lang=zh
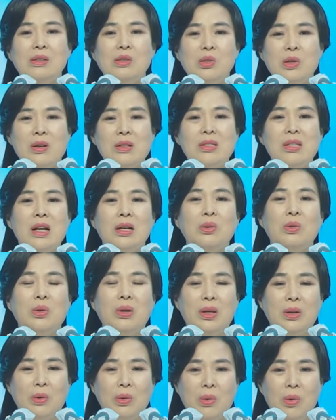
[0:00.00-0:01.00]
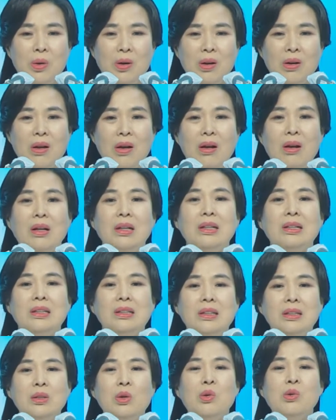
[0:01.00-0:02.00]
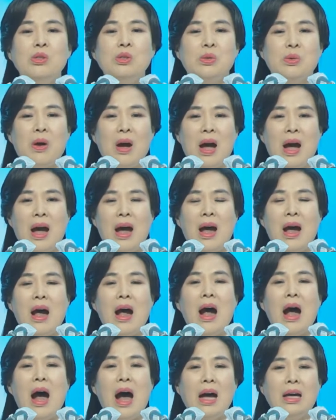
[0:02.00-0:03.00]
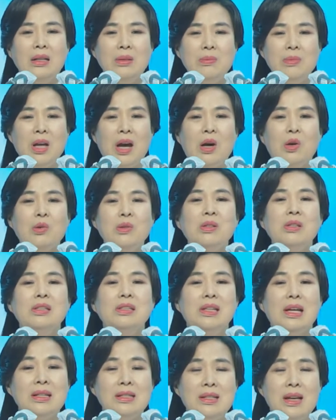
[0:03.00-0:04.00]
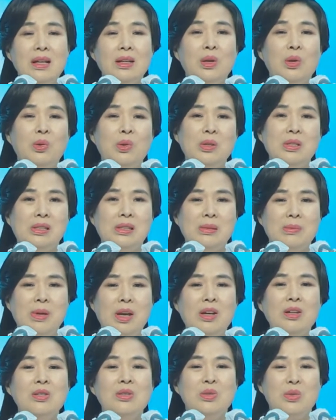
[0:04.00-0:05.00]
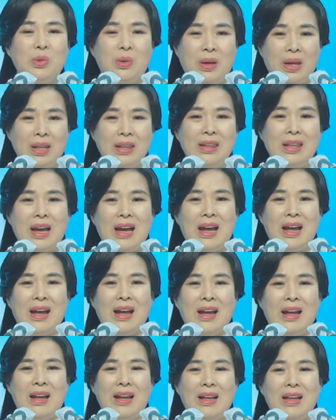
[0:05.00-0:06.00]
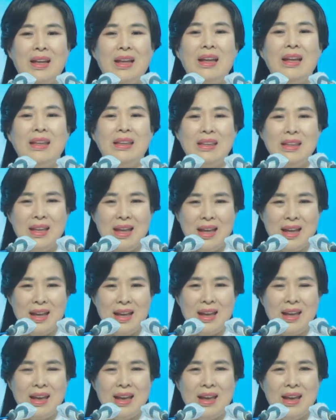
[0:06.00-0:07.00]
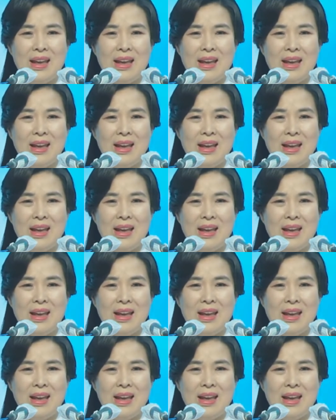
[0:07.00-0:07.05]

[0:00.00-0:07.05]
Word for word: 希望有动物园、游泳池、大湖水，还有条漂亮的步行路，